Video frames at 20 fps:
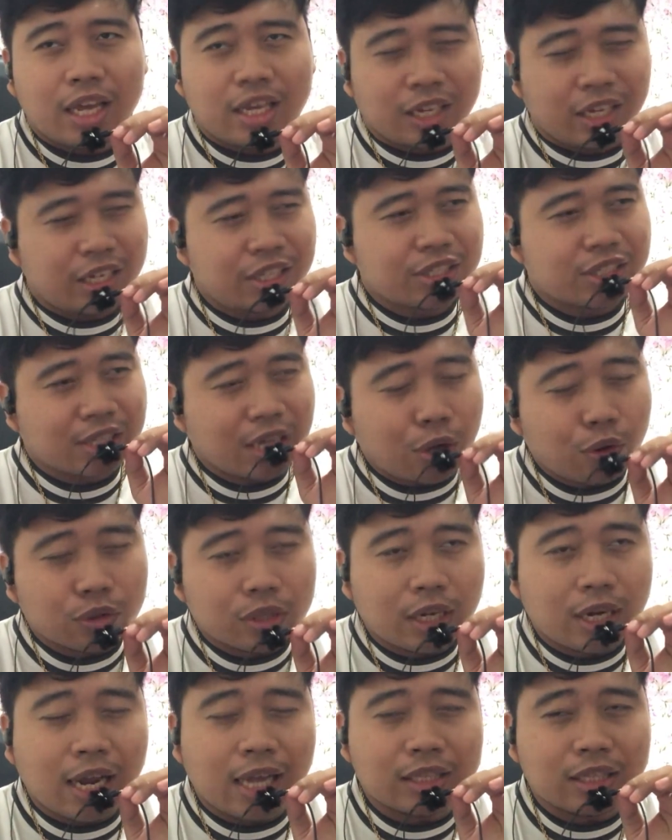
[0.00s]

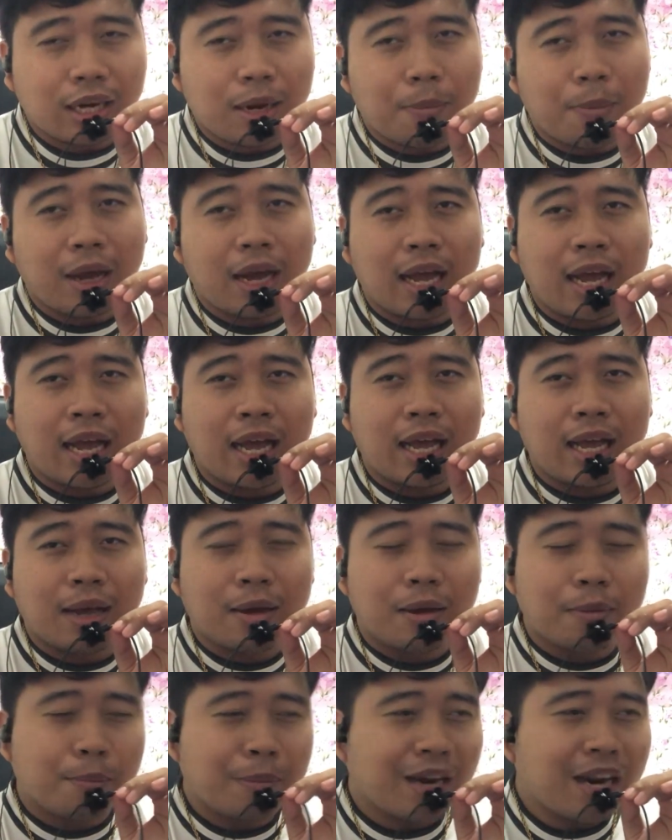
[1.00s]
I-scoutan natin ng mga
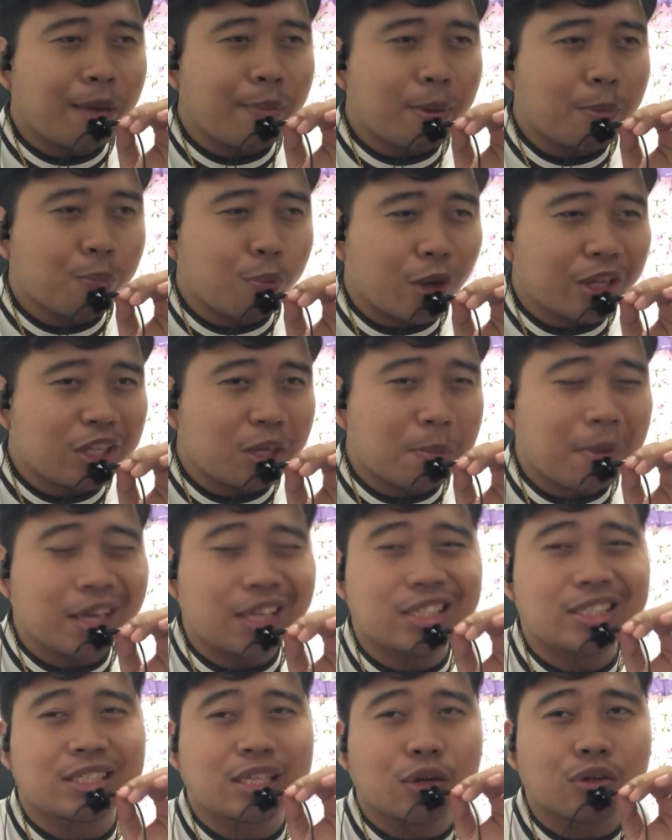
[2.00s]
maraming pwedeng
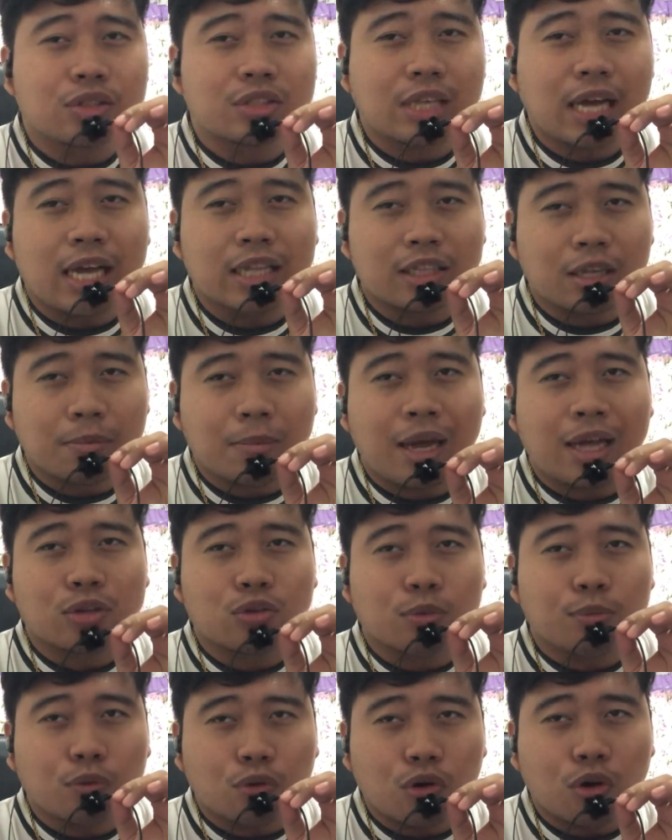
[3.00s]
mag-scout sa atin
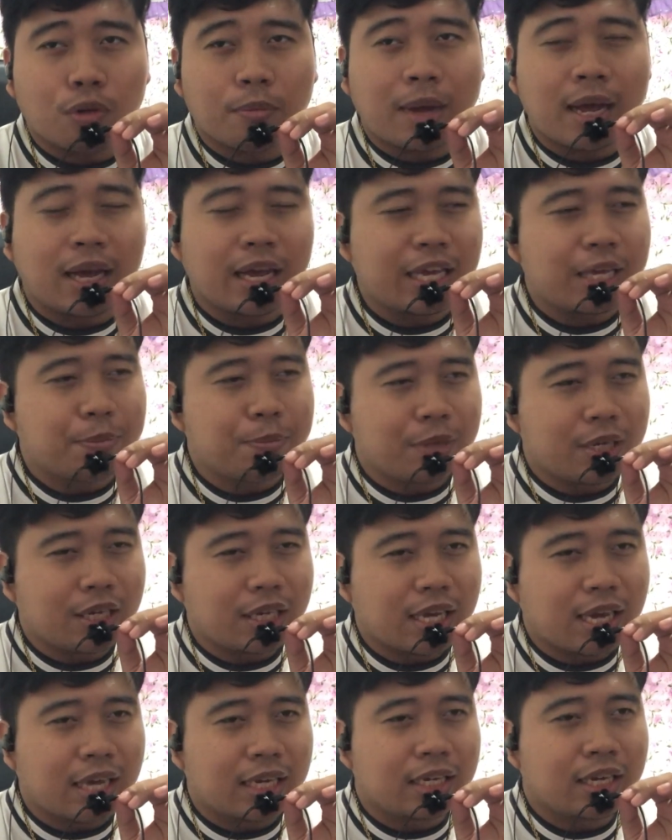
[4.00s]
mga tumulong mga
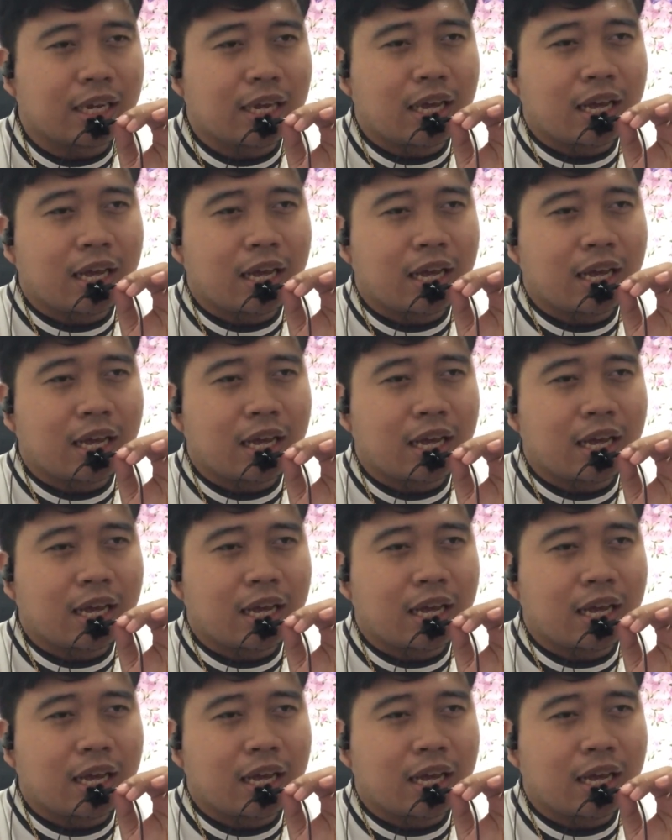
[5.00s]
kaibigan.